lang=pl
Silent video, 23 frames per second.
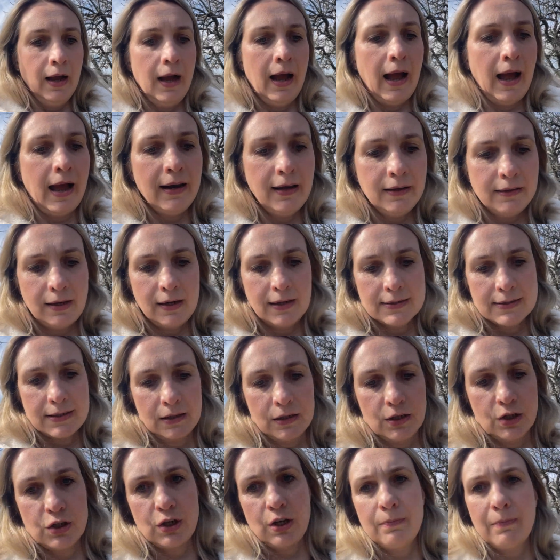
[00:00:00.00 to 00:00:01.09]
Ale teraz tak,
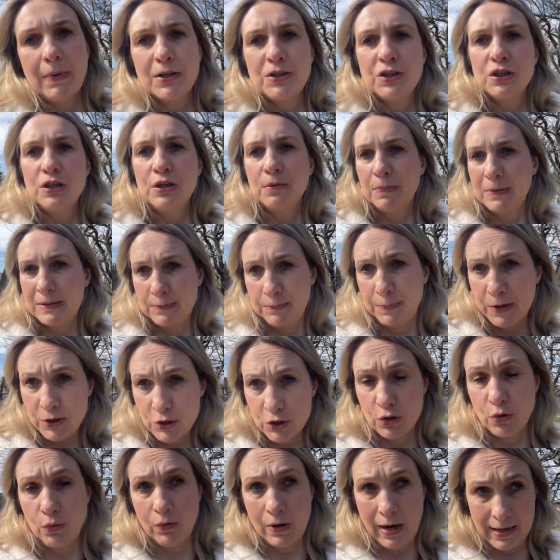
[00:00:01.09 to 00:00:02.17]
jeżeli macie
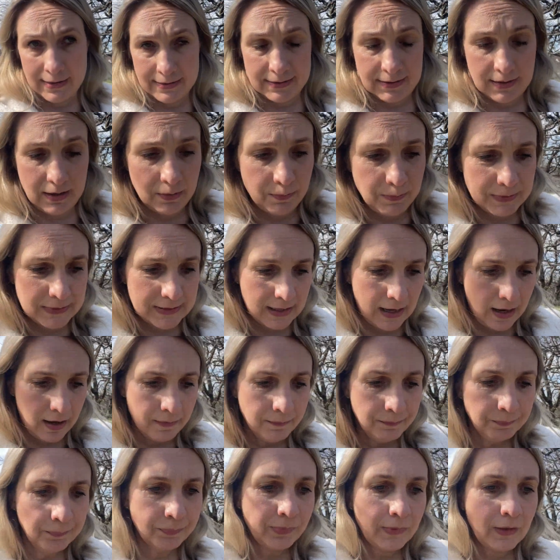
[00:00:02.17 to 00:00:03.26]
niebezpieczną rasę psa,
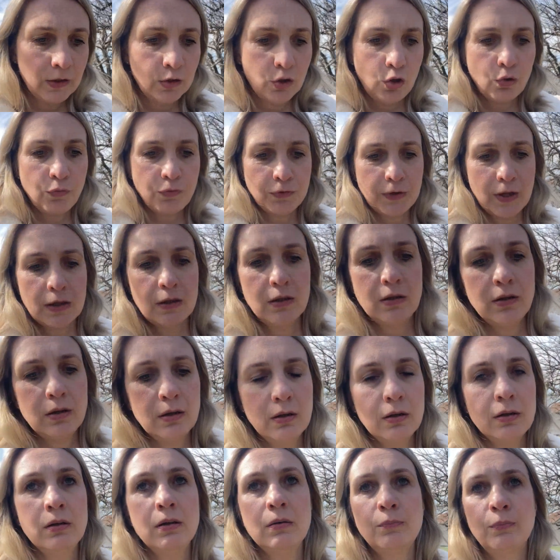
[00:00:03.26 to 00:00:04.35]
to
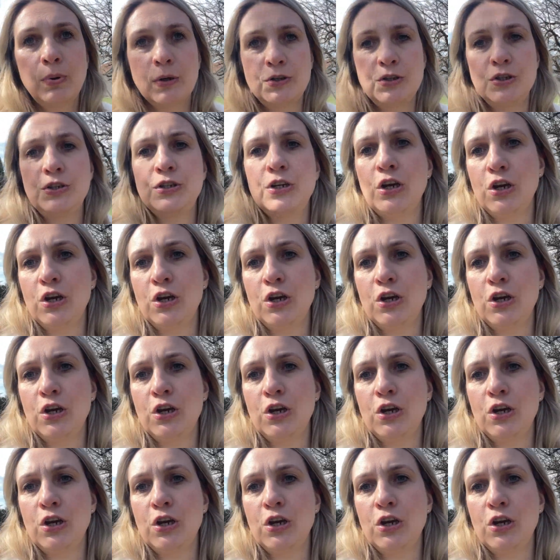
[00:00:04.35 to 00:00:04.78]
wtedy płacicie